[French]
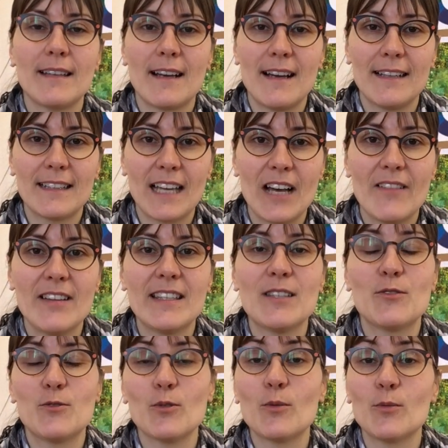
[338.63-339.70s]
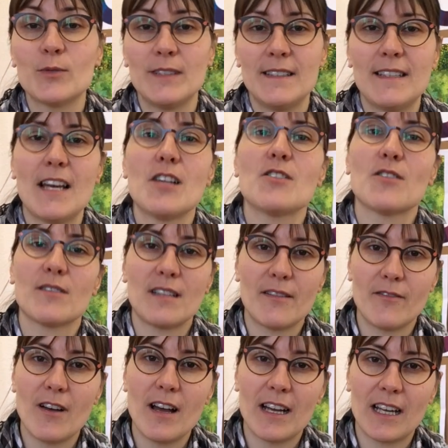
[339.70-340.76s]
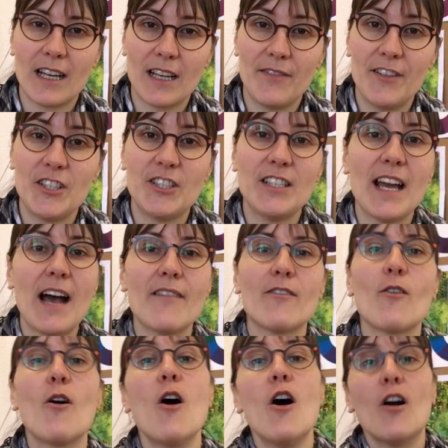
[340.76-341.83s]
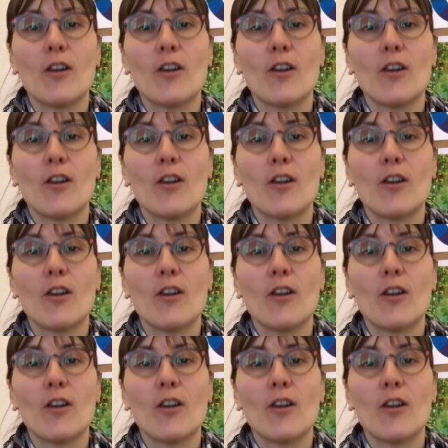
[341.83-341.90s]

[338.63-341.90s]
à travailler sur mon tissage sans avoir réfléchi avant